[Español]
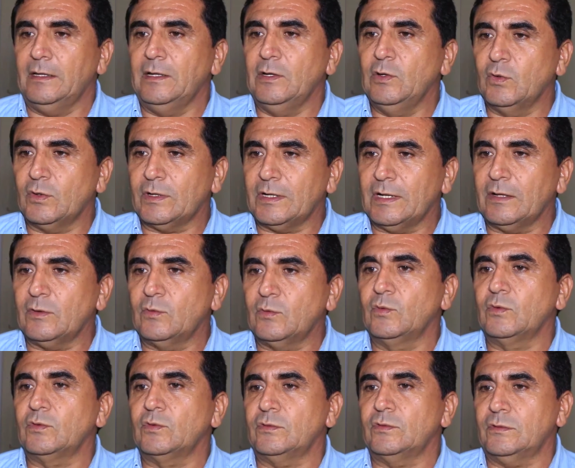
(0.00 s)
y los
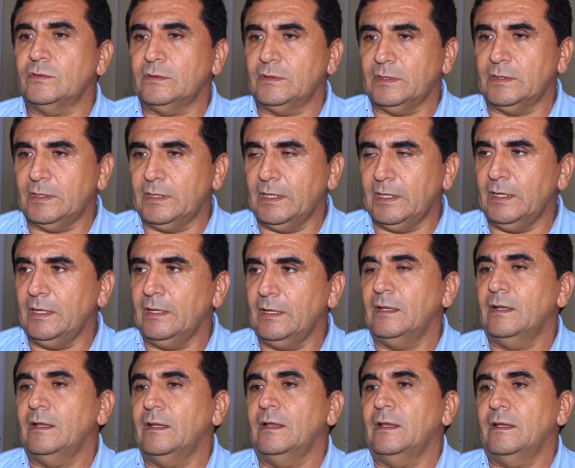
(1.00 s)
recursos que
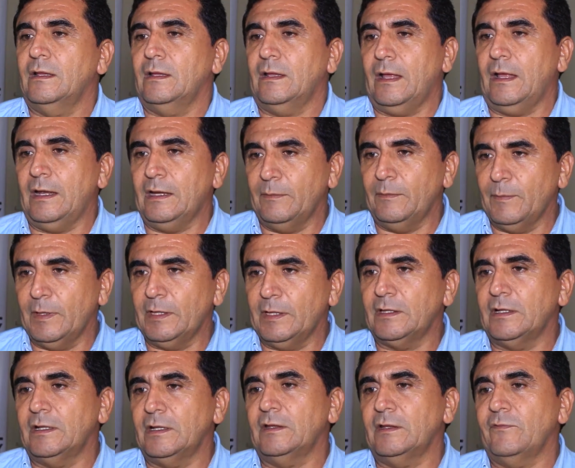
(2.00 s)

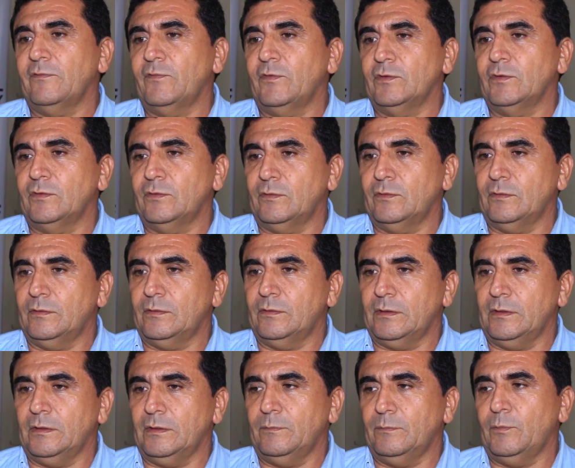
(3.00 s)
alimentan este fondo
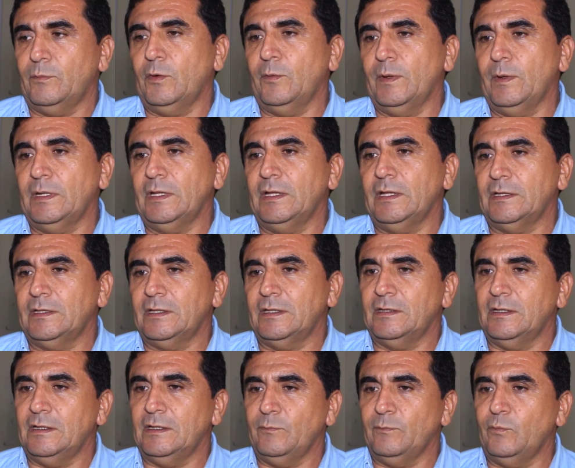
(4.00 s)
provenientes
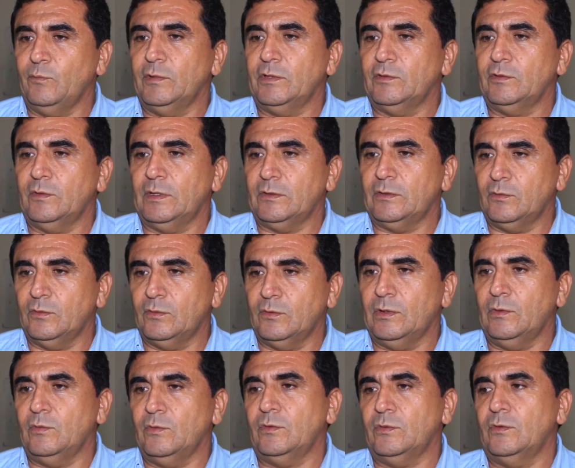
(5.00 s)
del impuesto a
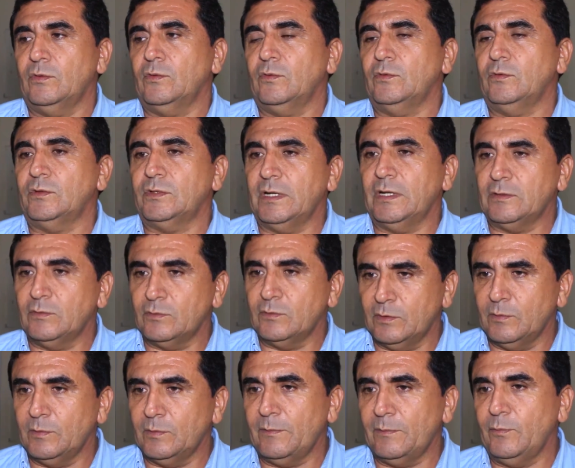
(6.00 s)
todos los contratos de
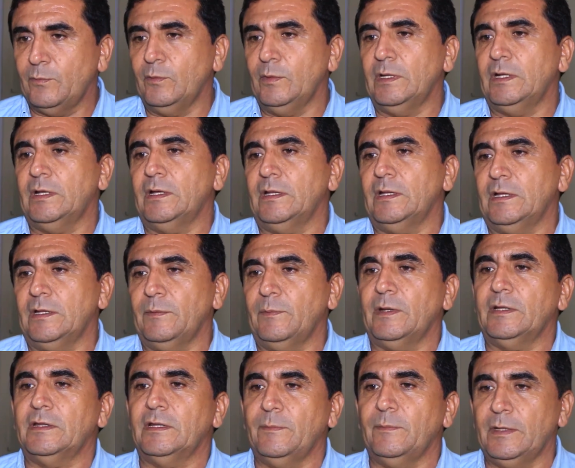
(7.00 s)
obra pública del
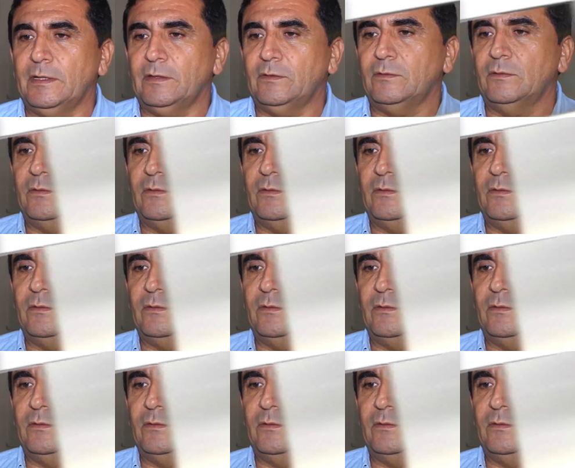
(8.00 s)
departamento.